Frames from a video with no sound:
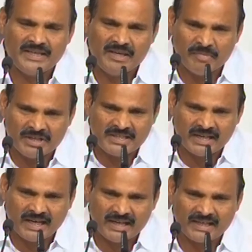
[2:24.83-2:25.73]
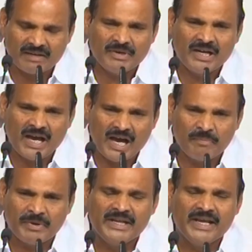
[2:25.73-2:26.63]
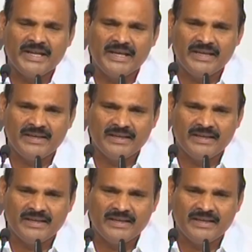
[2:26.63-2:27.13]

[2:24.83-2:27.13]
ఈ మంచి కార్యక్రమాలను ఆపండి అని